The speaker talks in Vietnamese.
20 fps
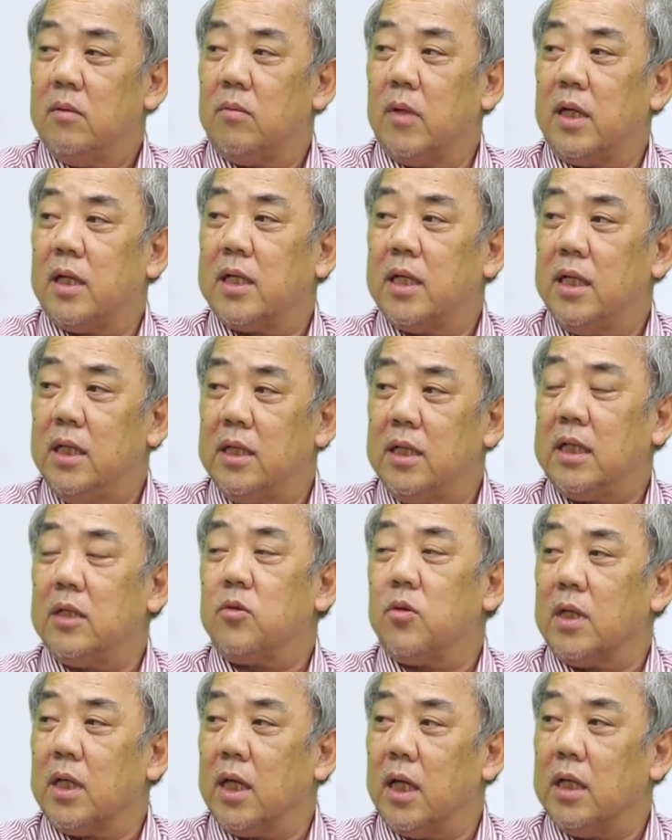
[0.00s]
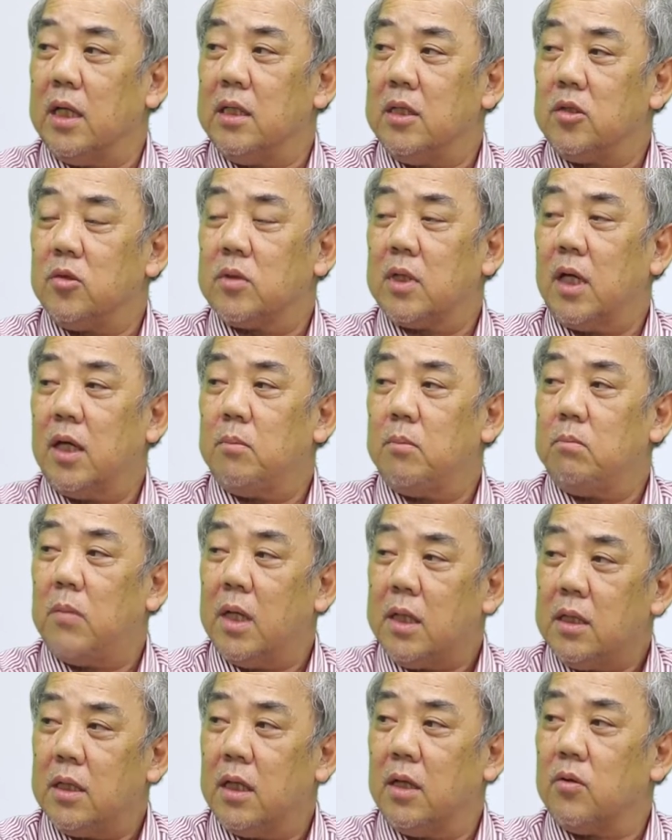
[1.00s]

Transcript: và khi cái tuổi này thì chúng ta bắt